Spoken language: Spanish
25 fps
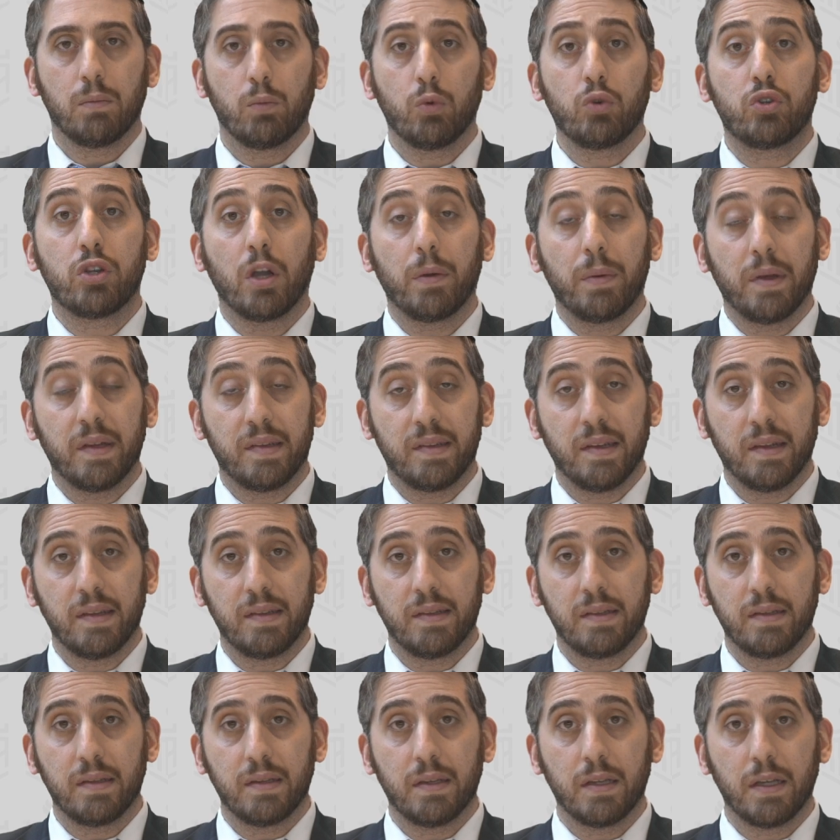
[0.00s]
Muchas
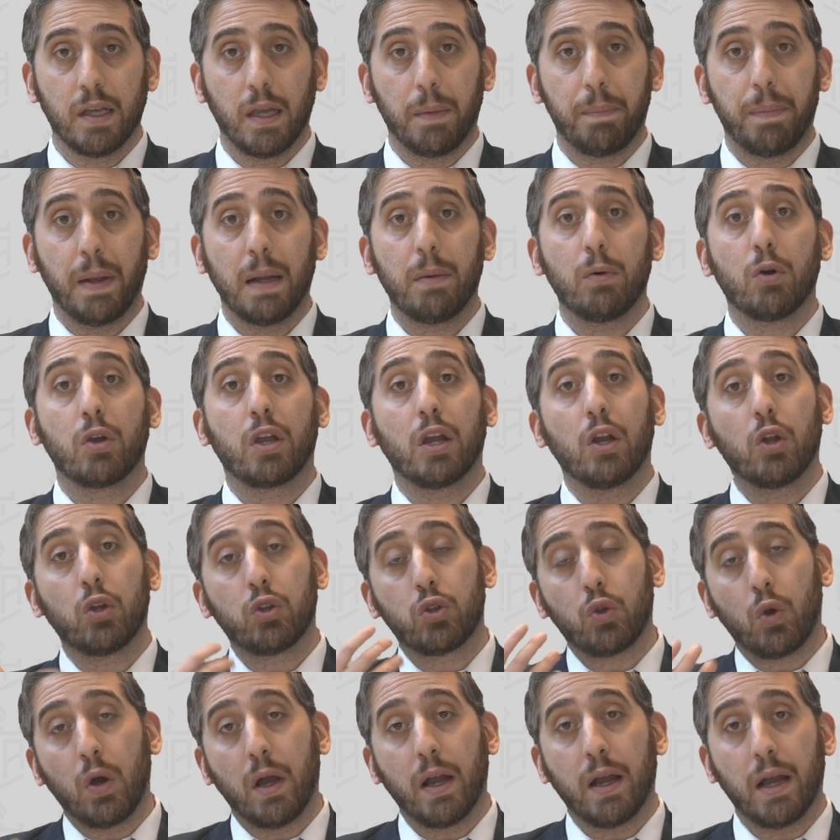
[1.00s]
veces esperamos que el
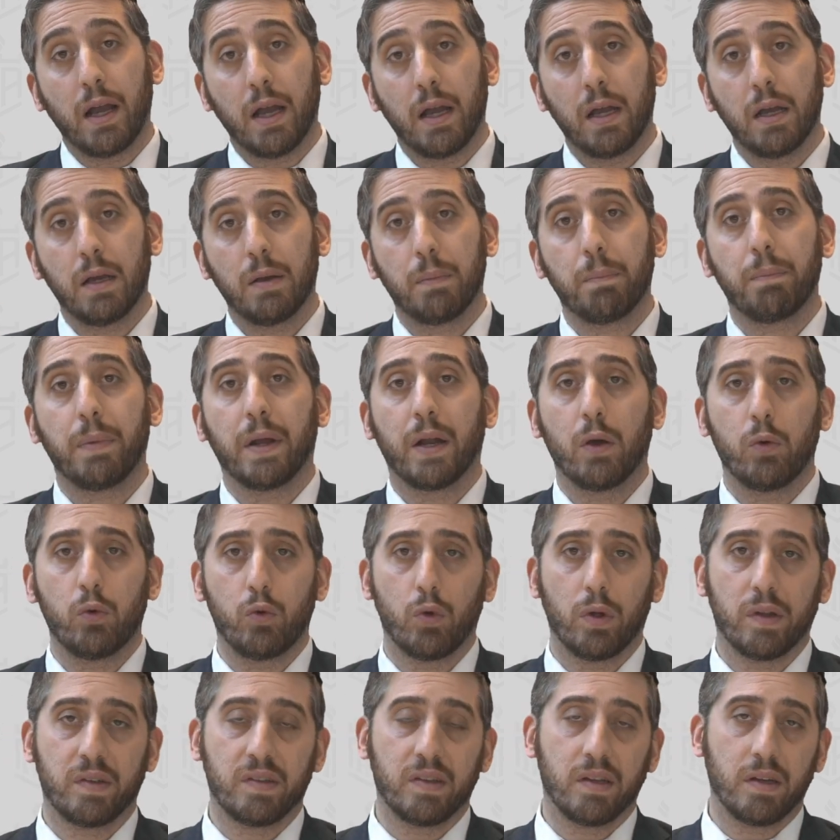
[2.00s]
otro haga para
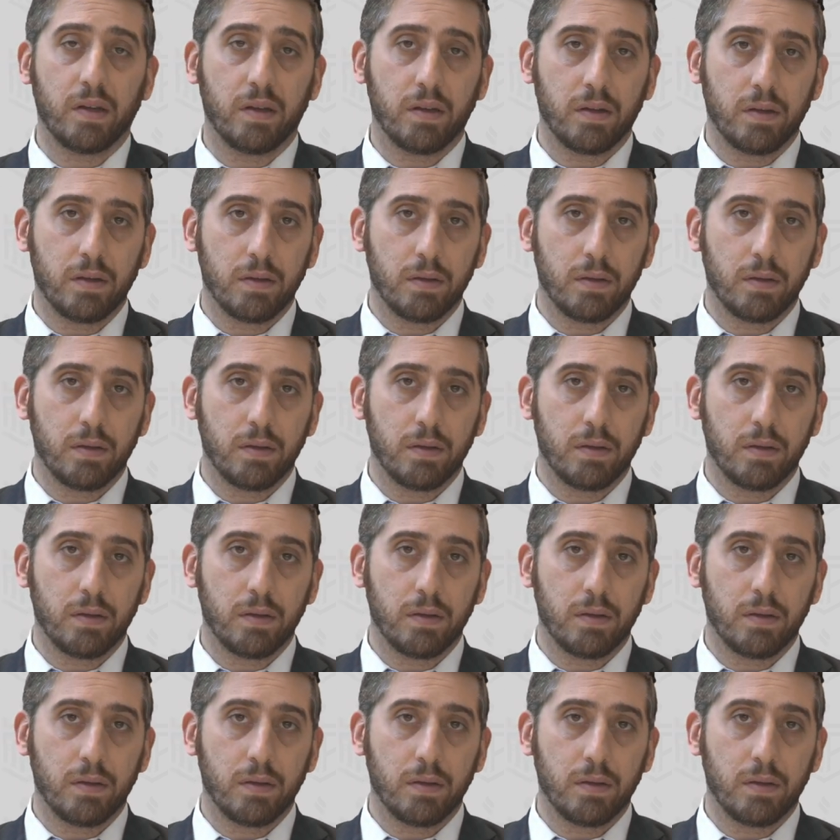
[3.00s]
uno hacer.